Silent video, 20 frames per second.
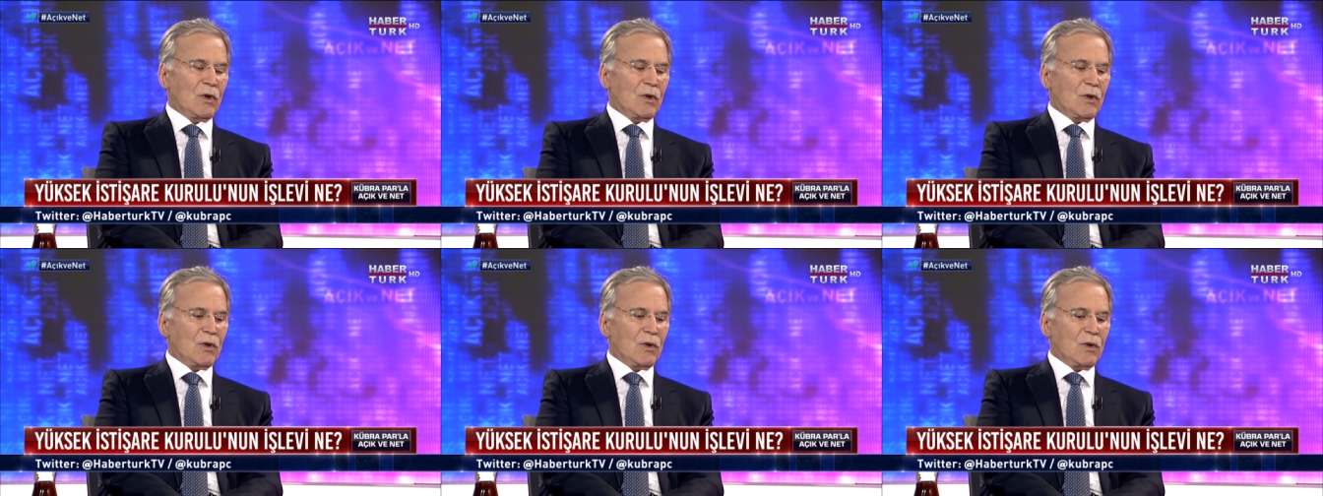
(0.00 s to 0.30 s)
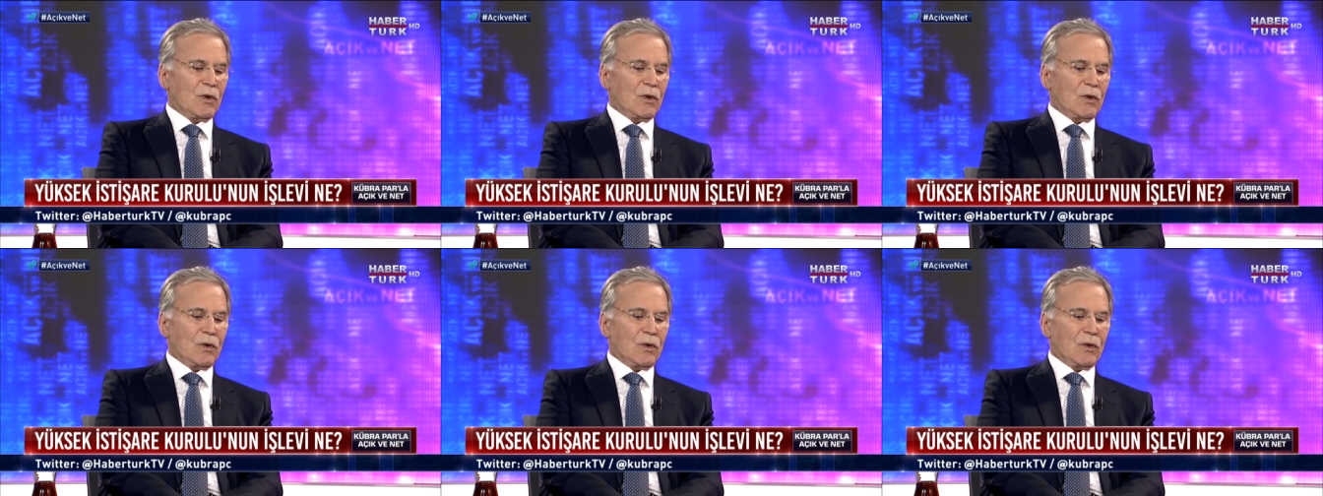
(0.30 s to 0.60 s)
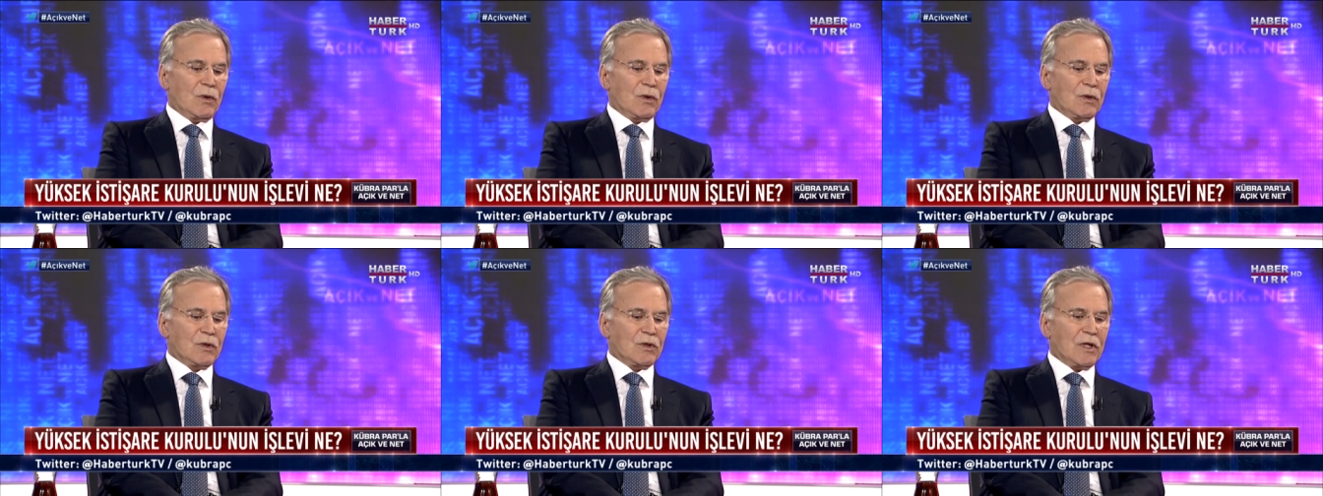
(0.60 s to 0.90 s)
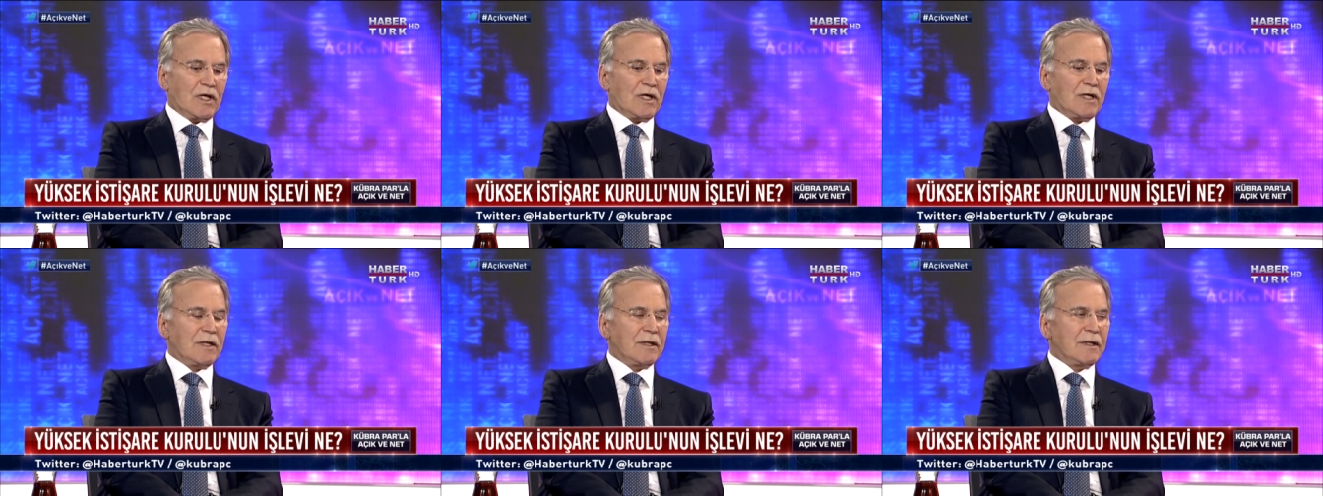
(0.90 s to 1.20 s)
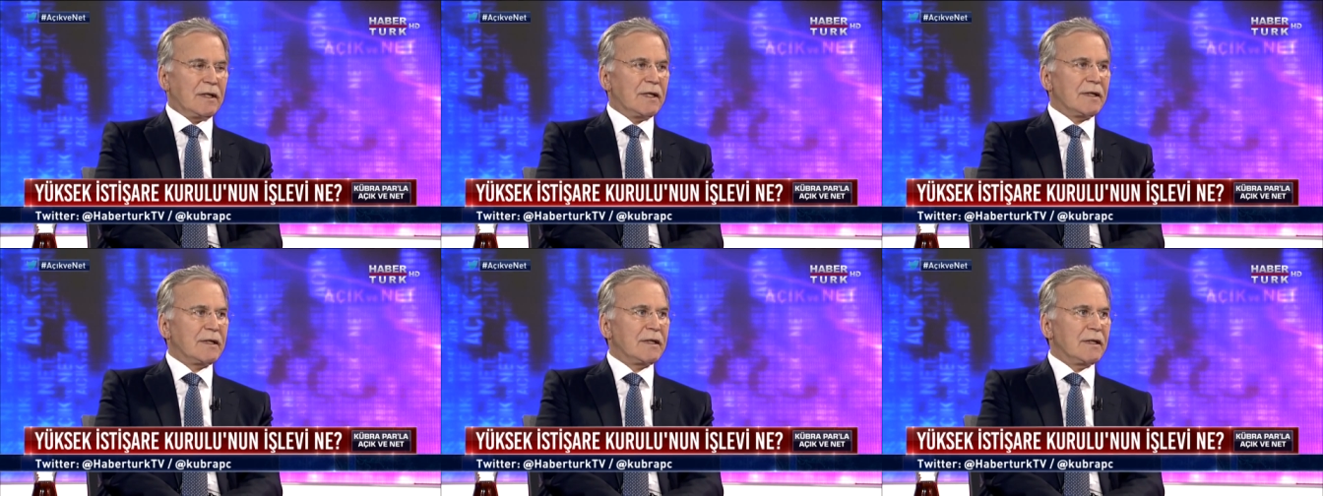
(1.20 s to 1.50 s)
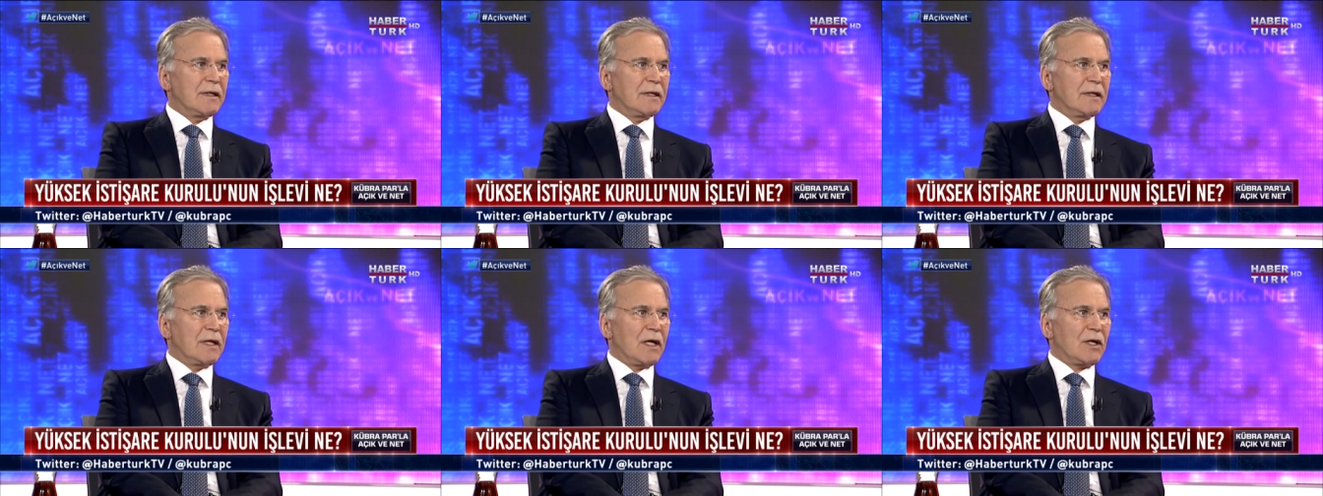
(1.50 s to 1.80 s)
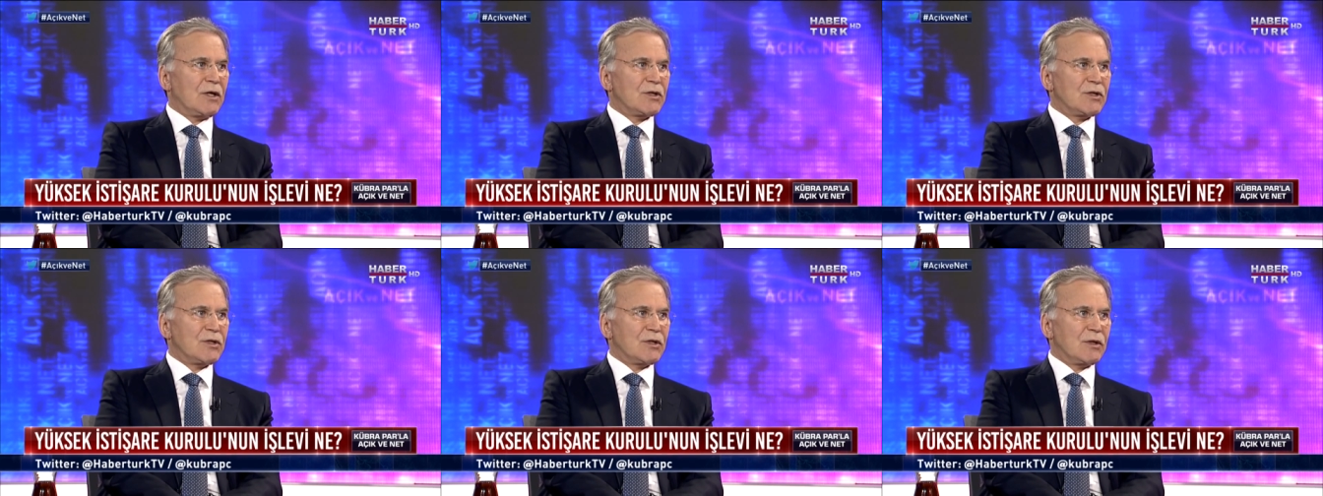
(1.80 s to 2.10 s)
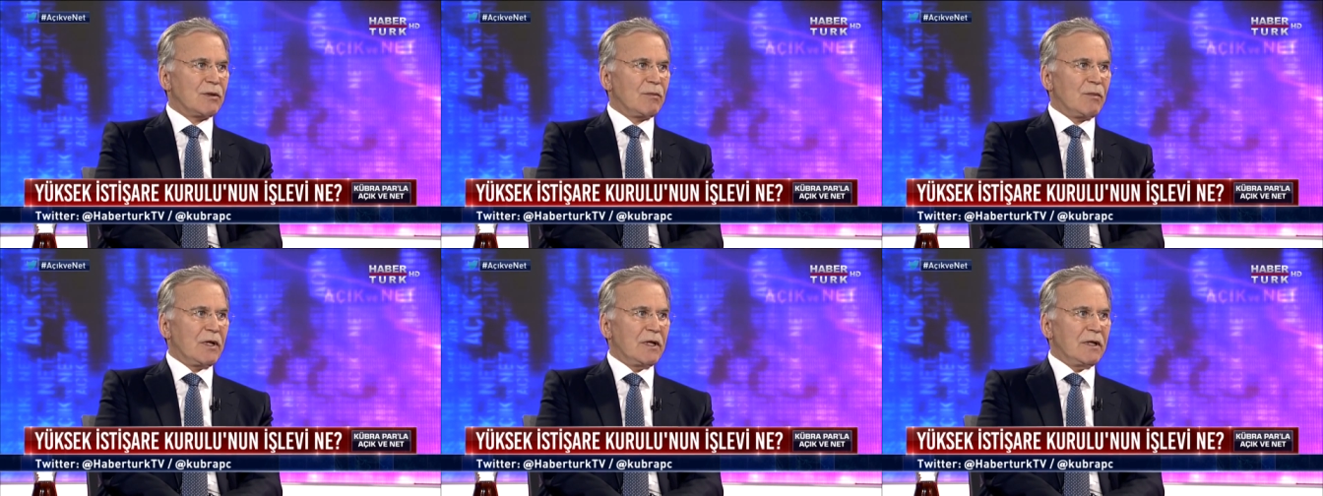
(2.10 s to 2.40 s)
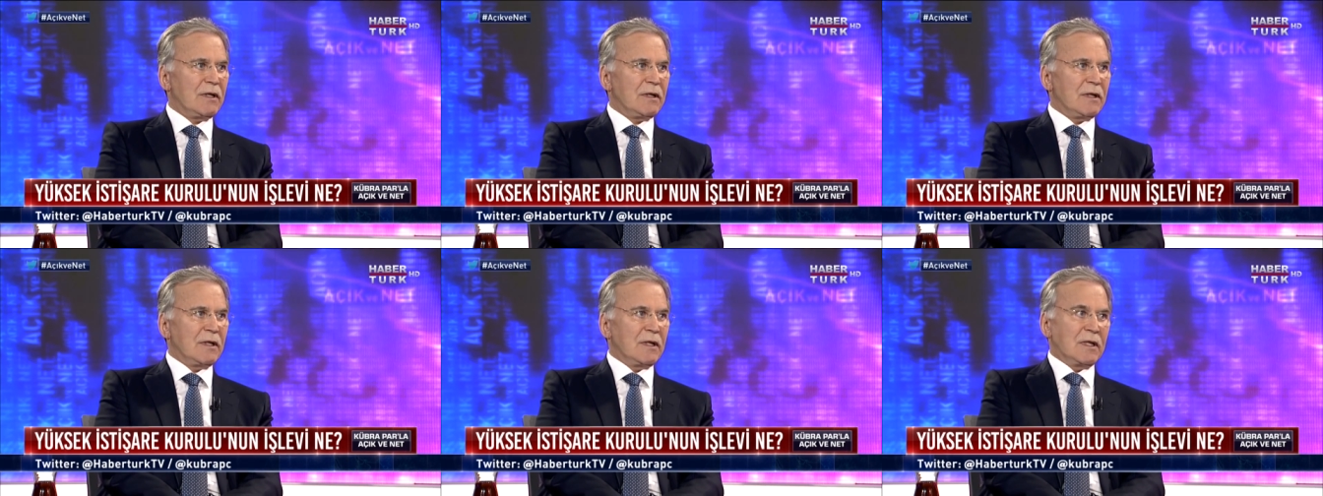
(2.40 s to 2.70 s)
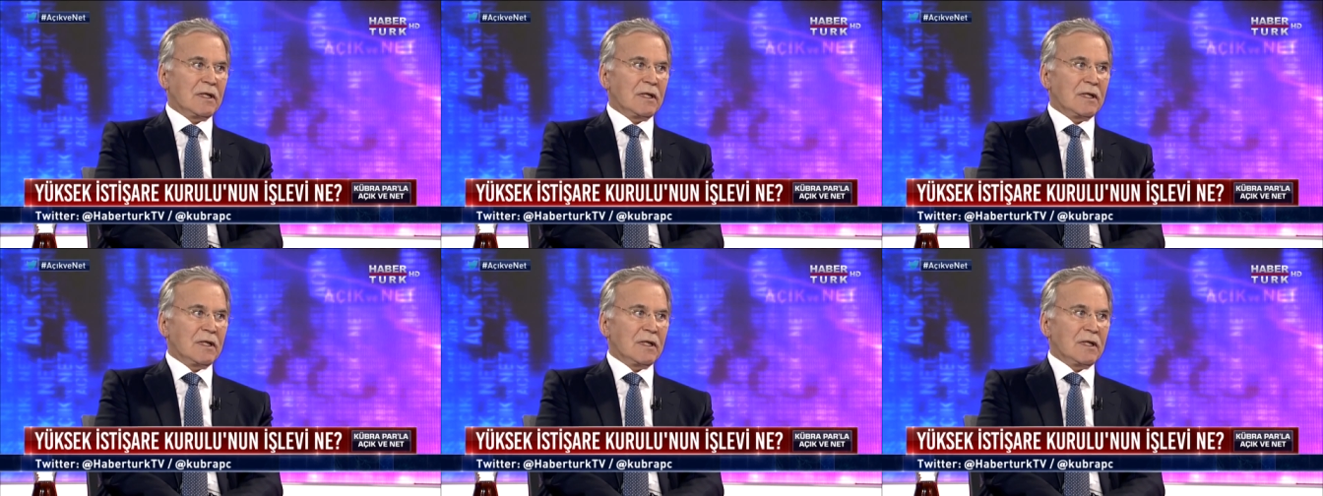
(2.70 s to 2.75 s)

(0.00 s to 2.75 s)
Ee, şeklindeki yakıştırmayı